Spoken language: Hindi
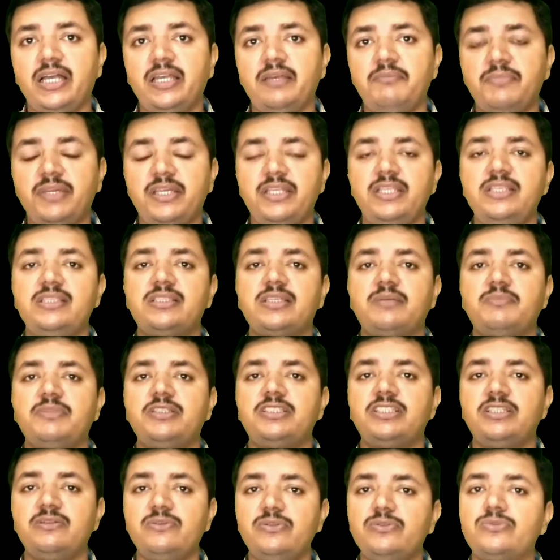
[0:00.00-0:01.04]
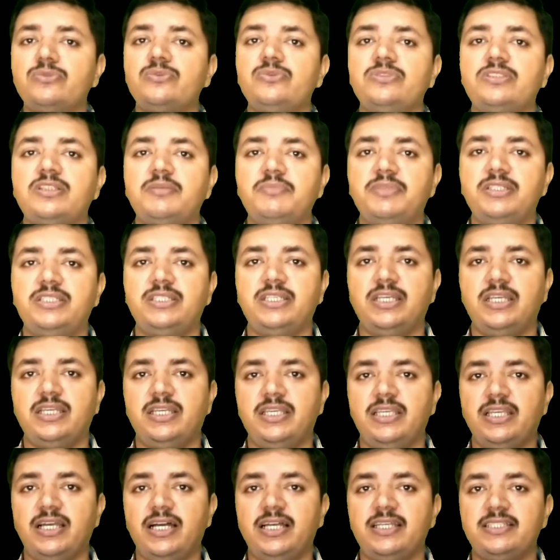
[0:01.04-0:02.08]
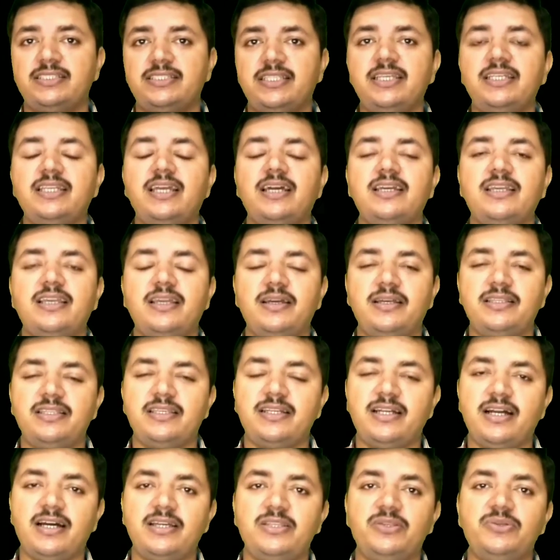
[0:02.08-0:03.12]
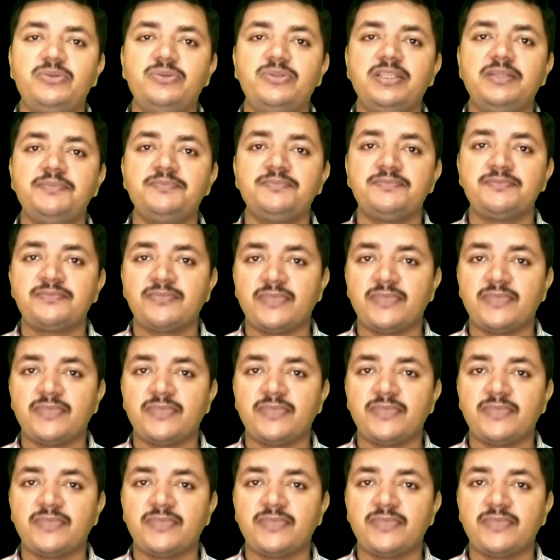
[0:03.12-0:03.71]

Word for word: है मेरी समझ से वो सोच समझ के किया है सेना के अधिकारियों ने